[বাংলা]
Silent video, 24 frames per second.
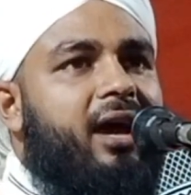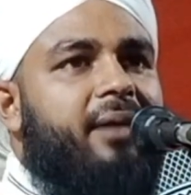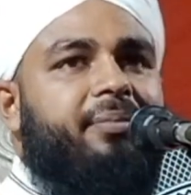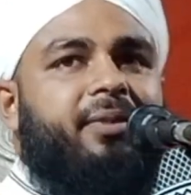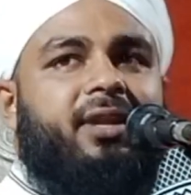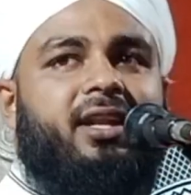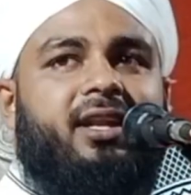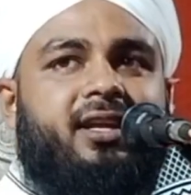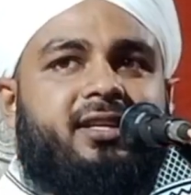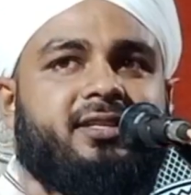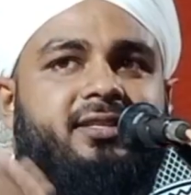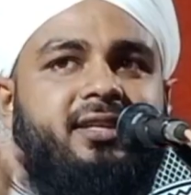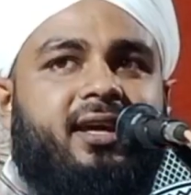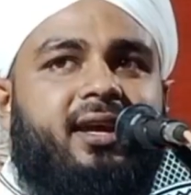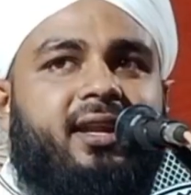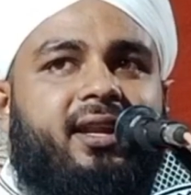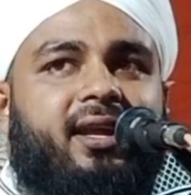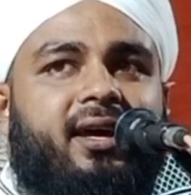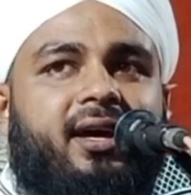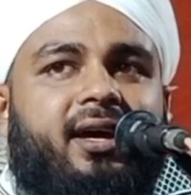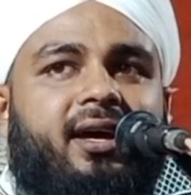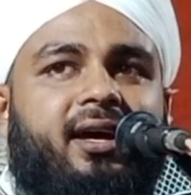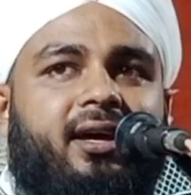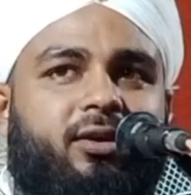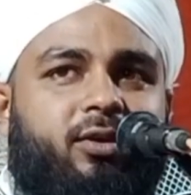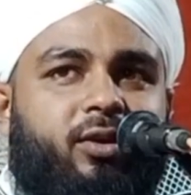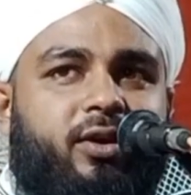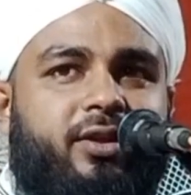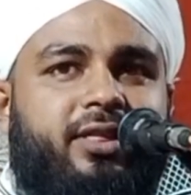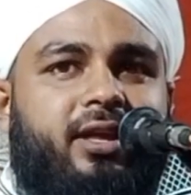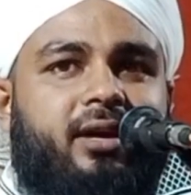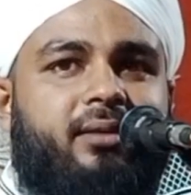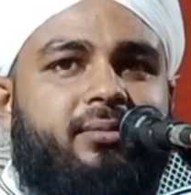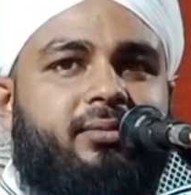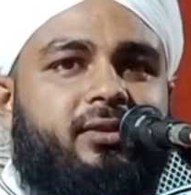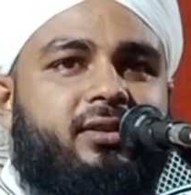আপনারা যারা
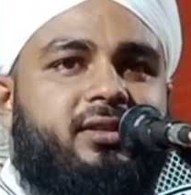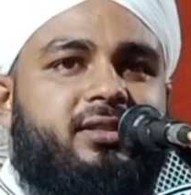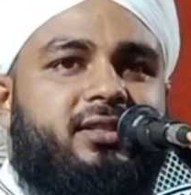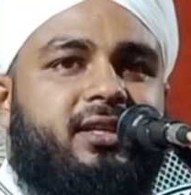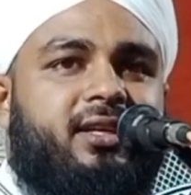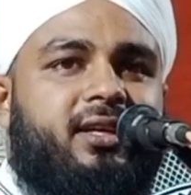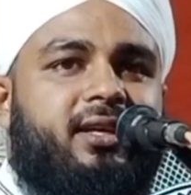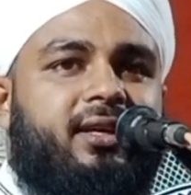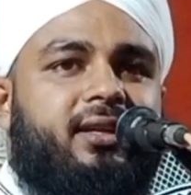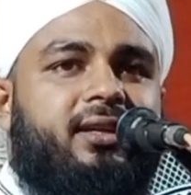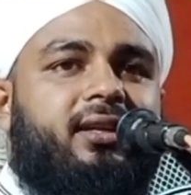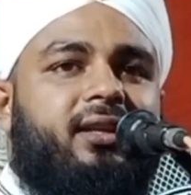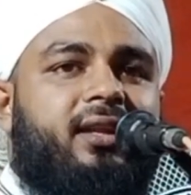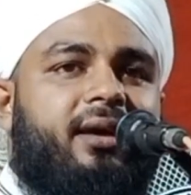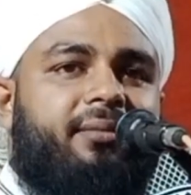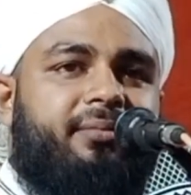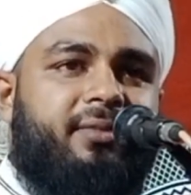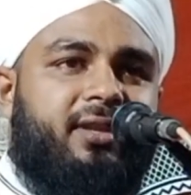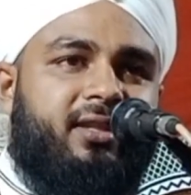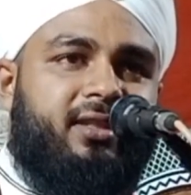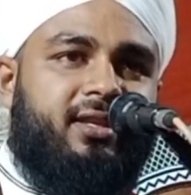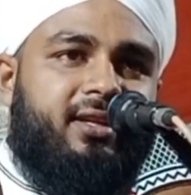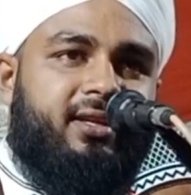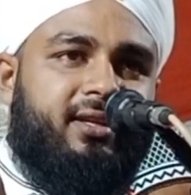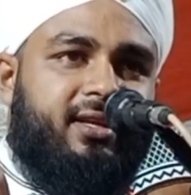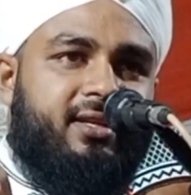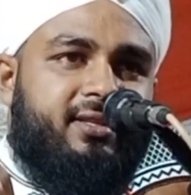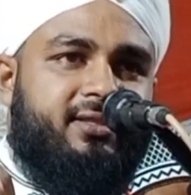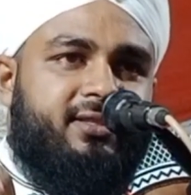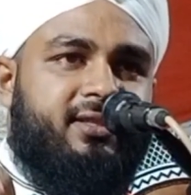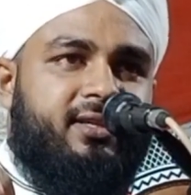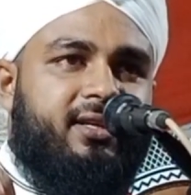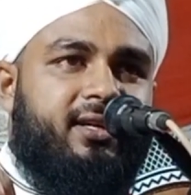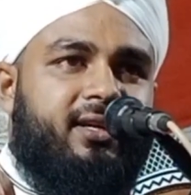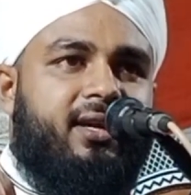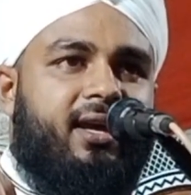কথা বলছেন আপনাদের
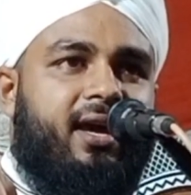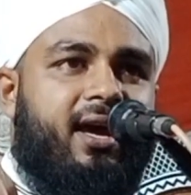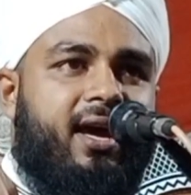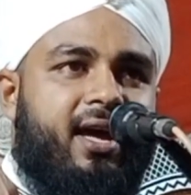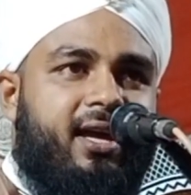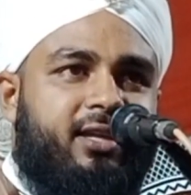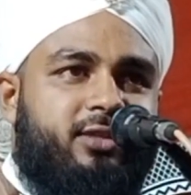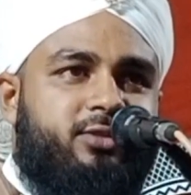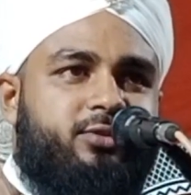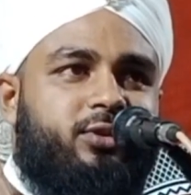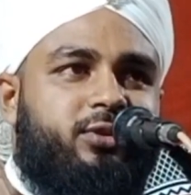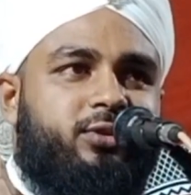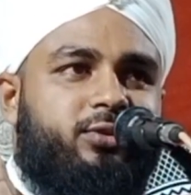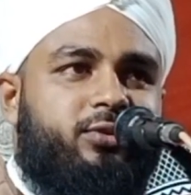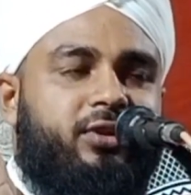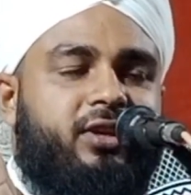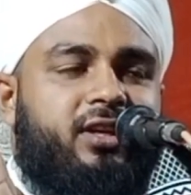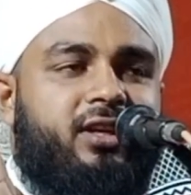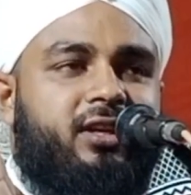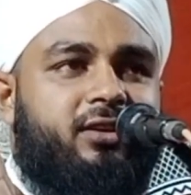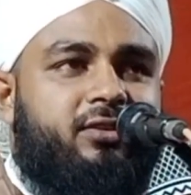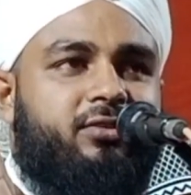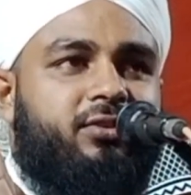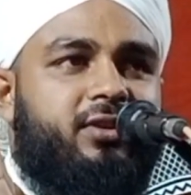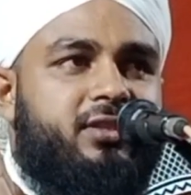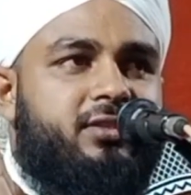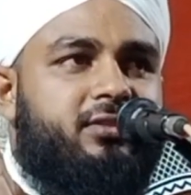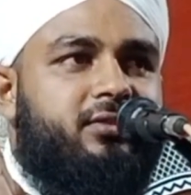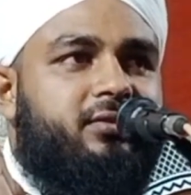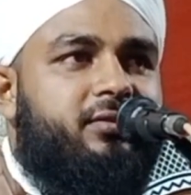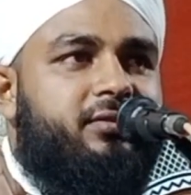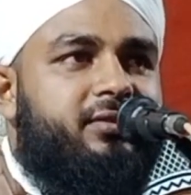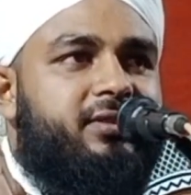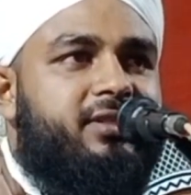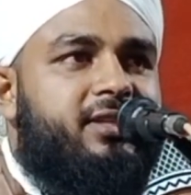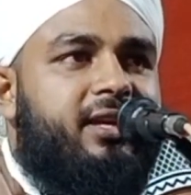কাছে হাত জোর করে রিকোয়েস্ট
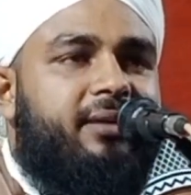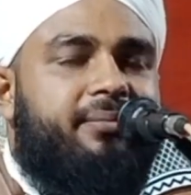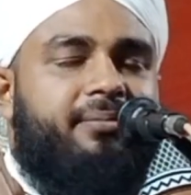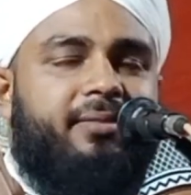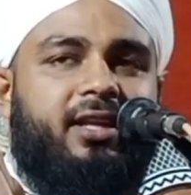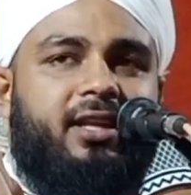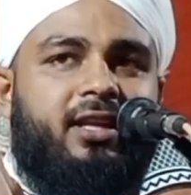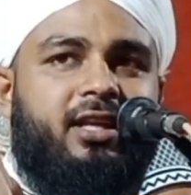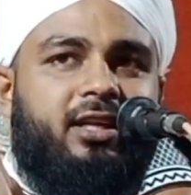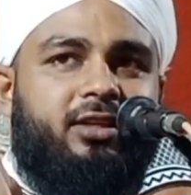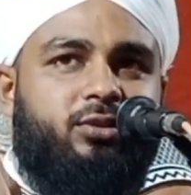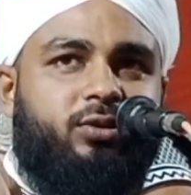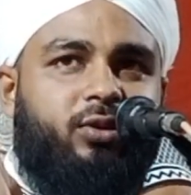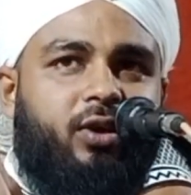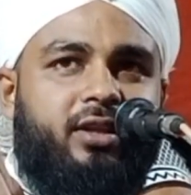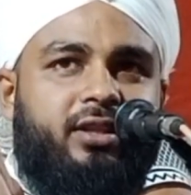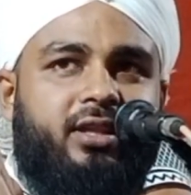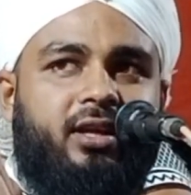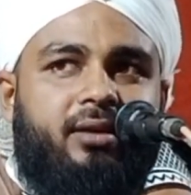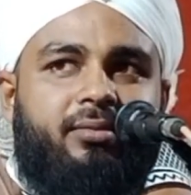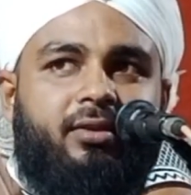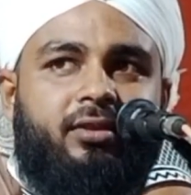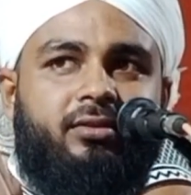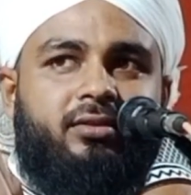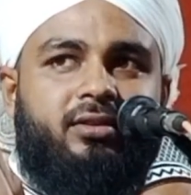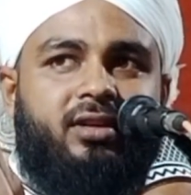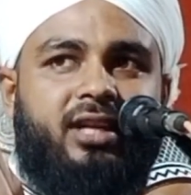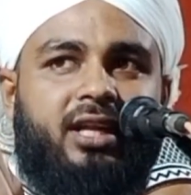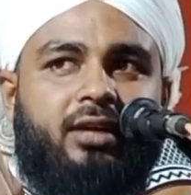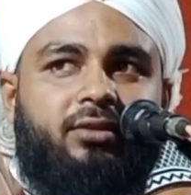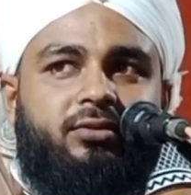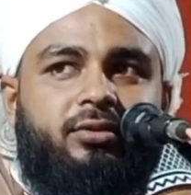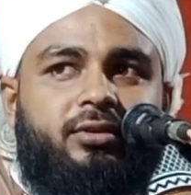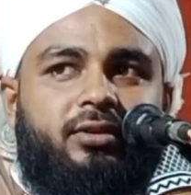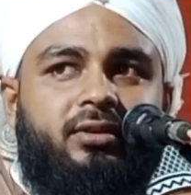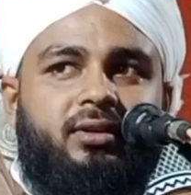করছি আপনারা একটু কথা বন্ধ
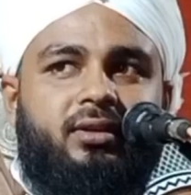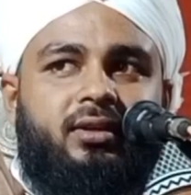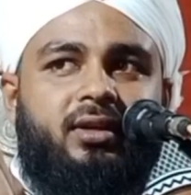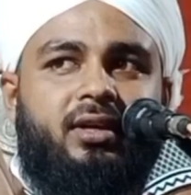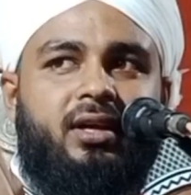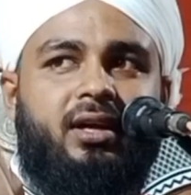রাখুন